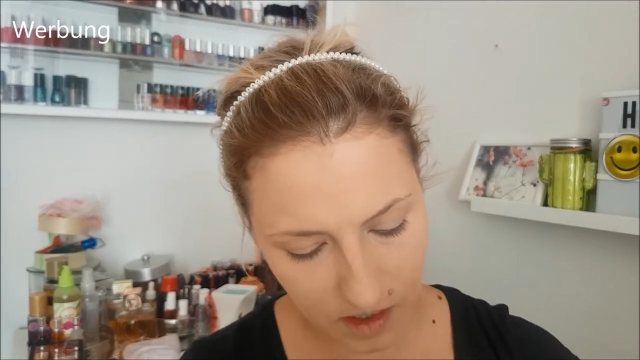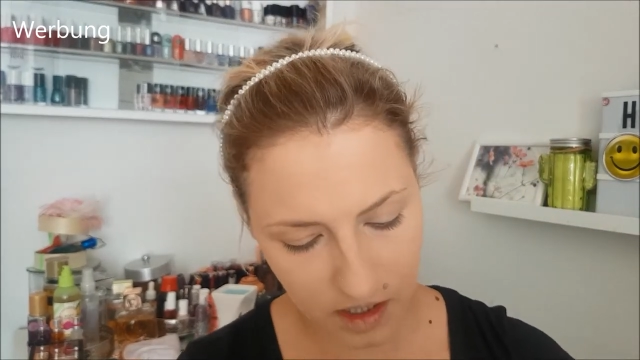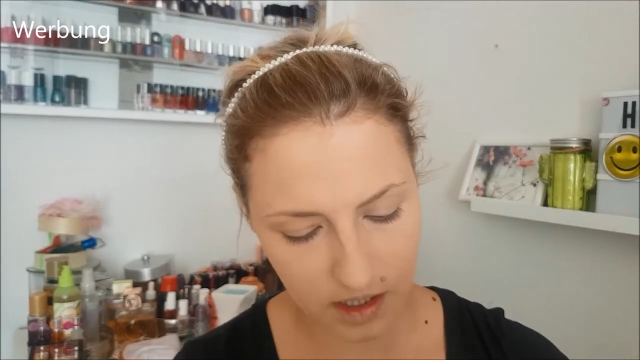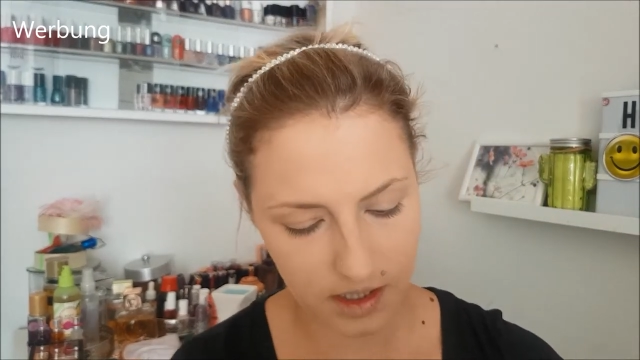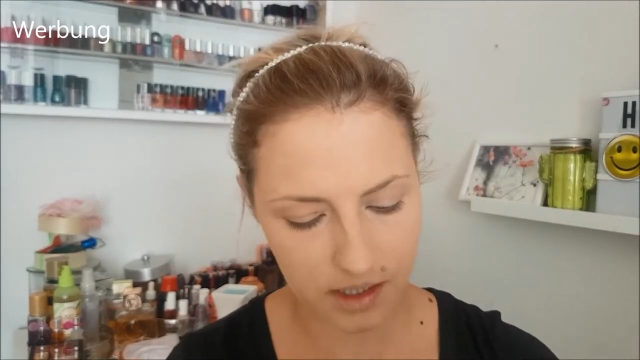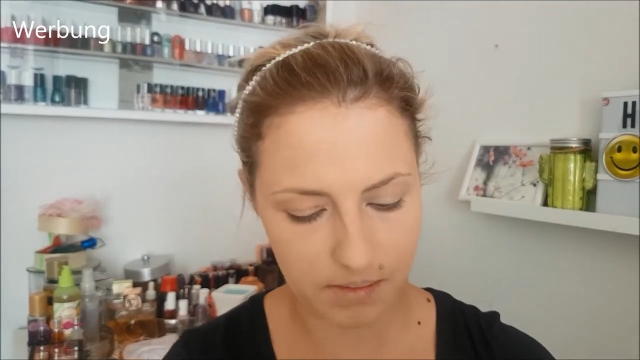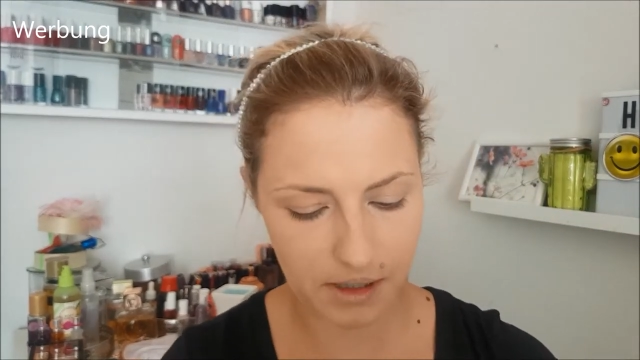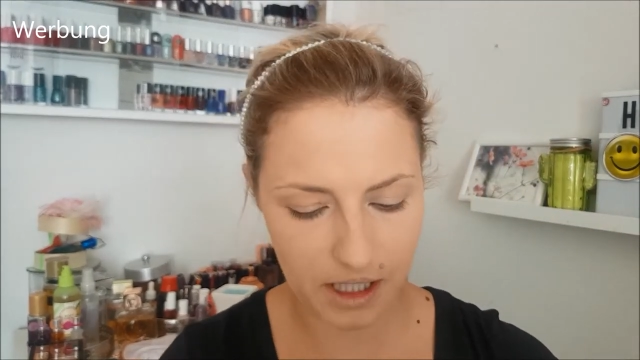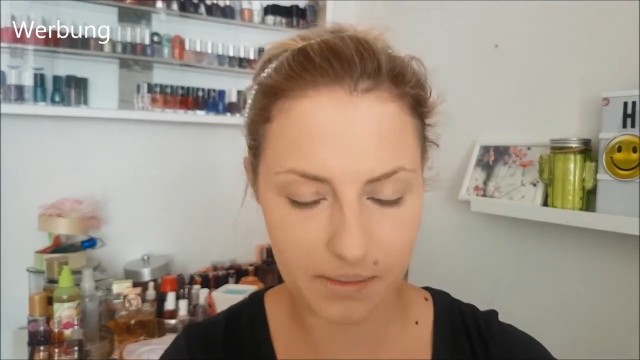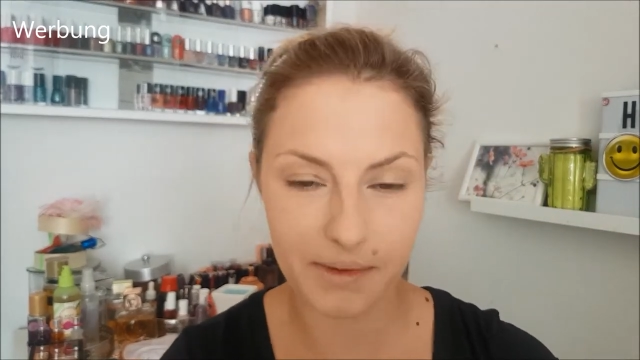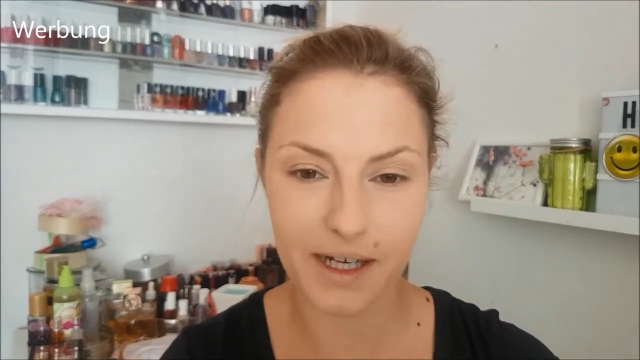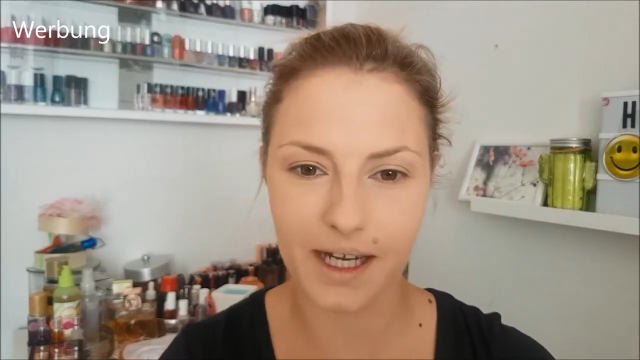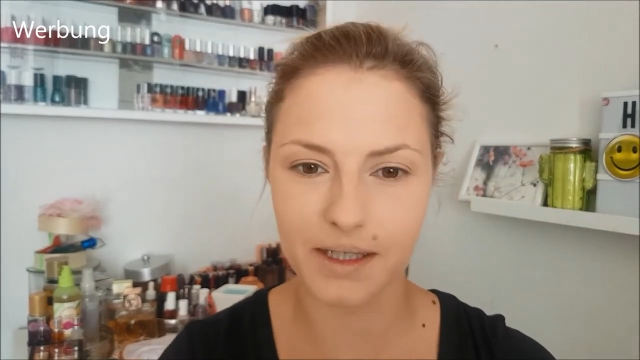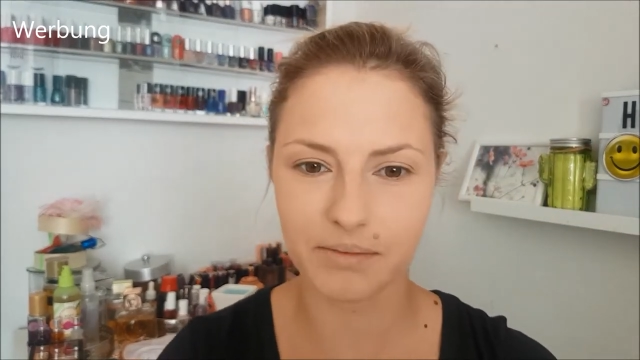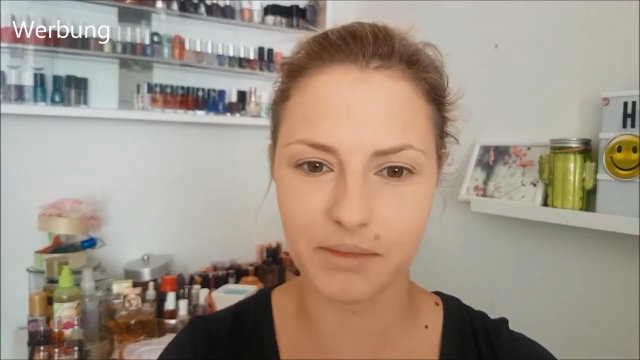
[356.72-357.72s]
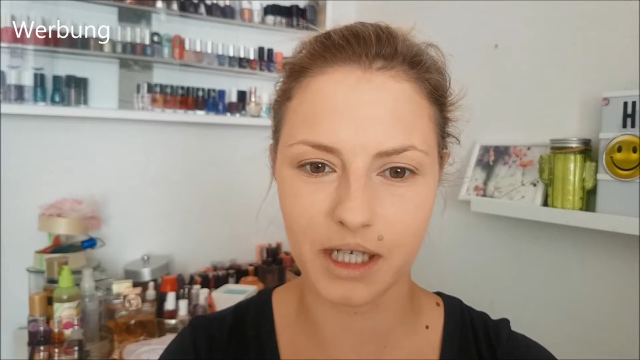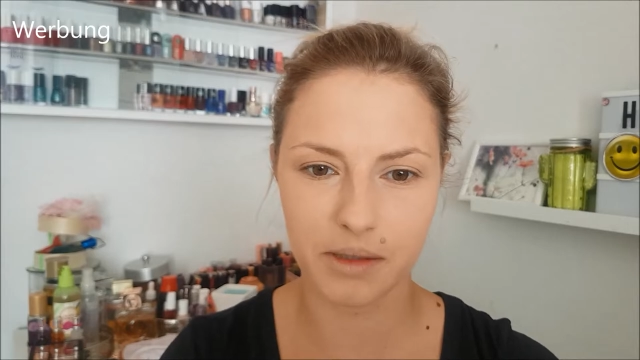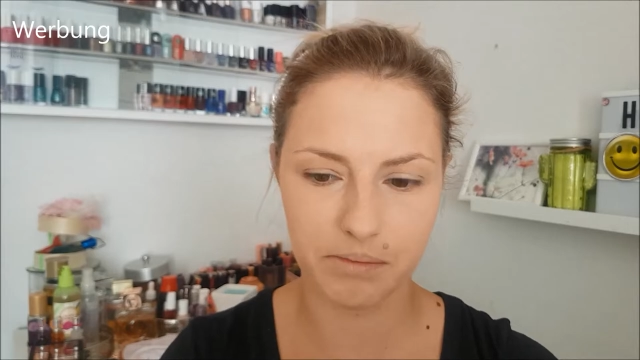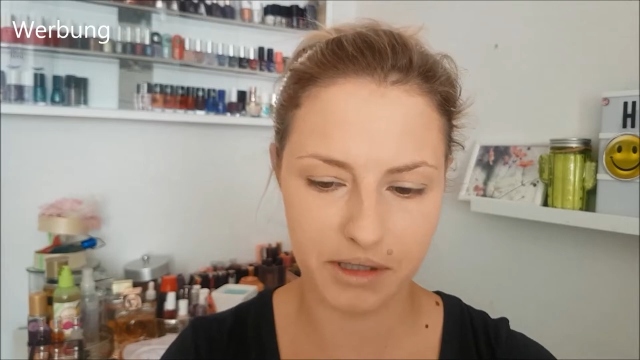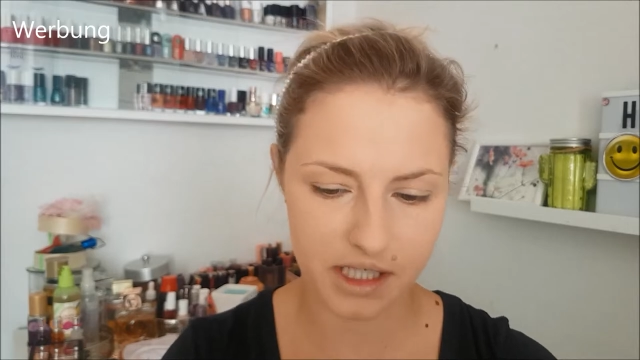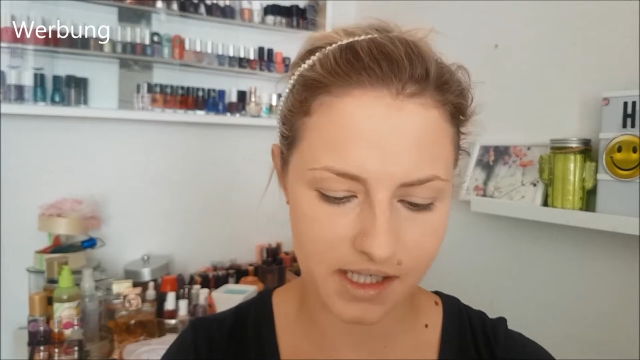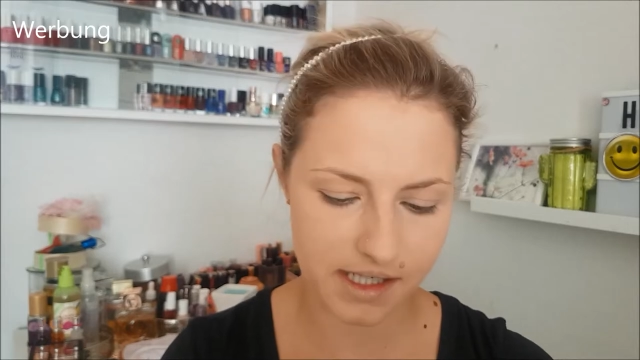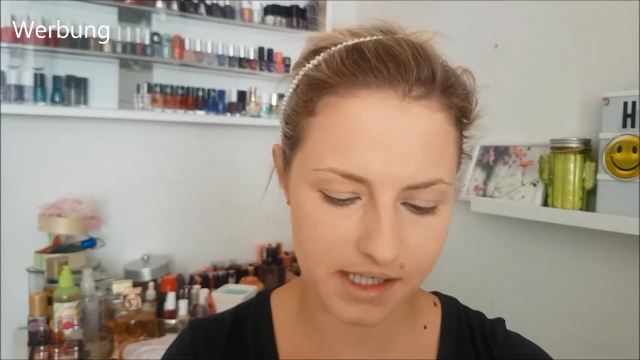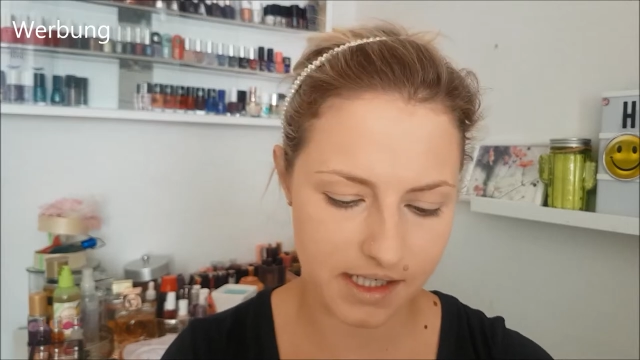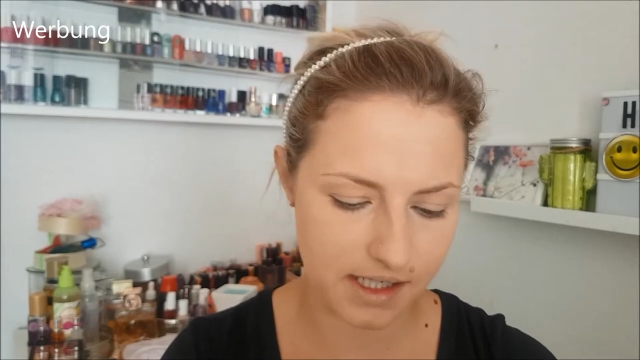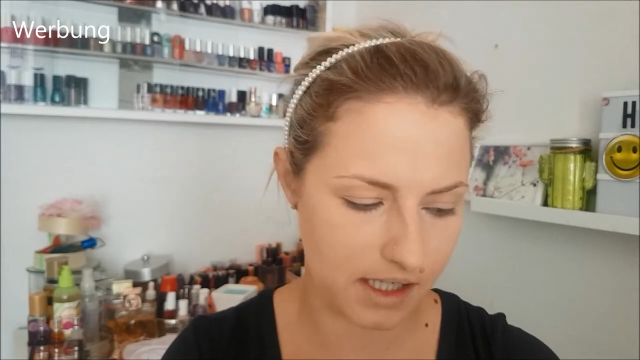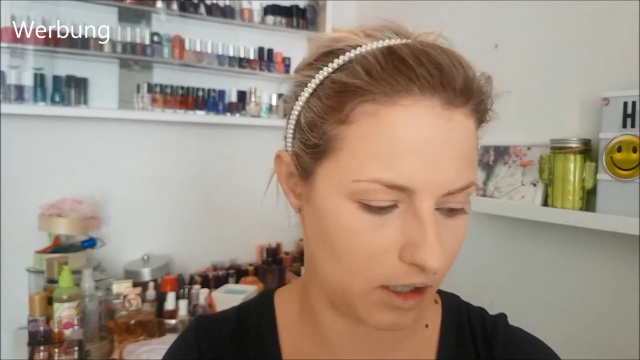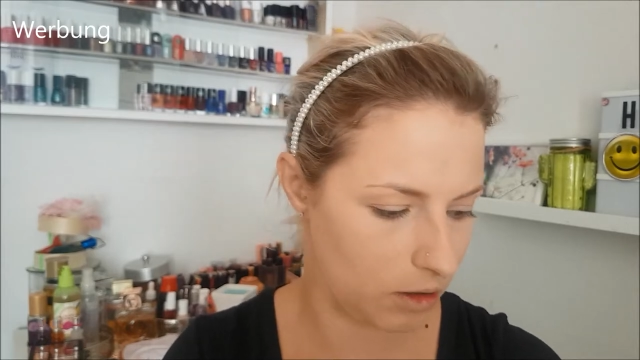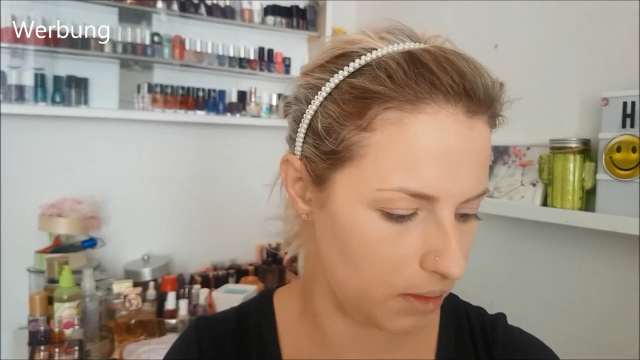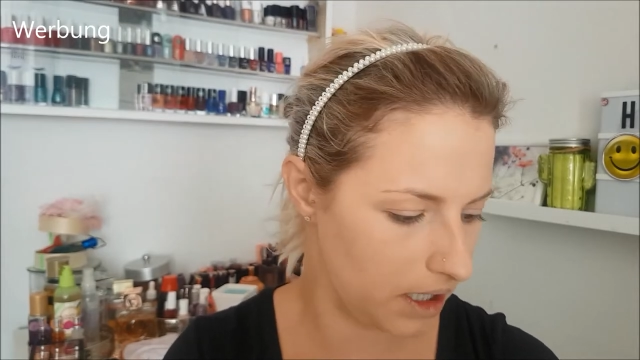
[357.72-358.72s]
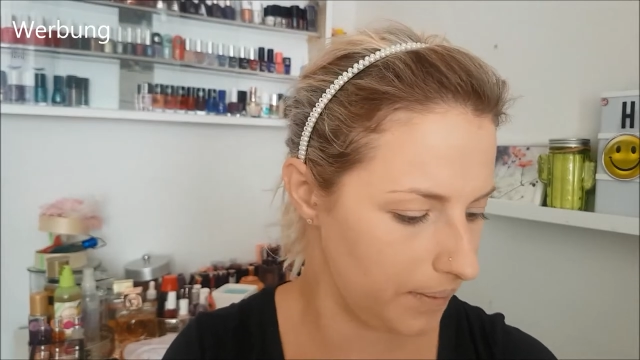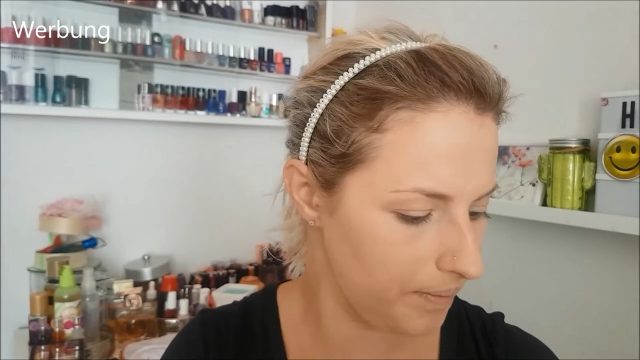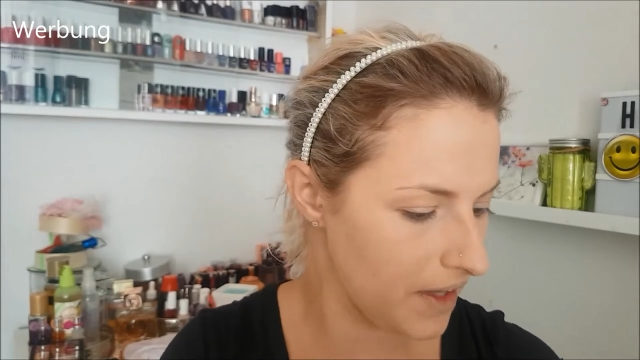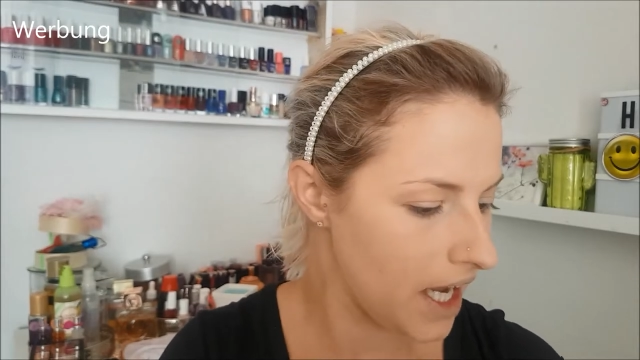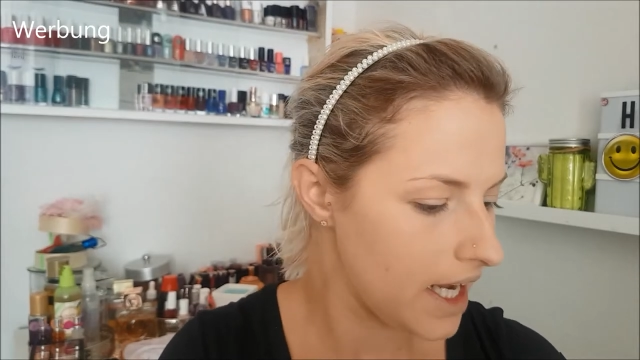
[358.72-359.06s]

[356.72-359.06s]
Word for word: Ich mache gerade meinen Pinsel sauber.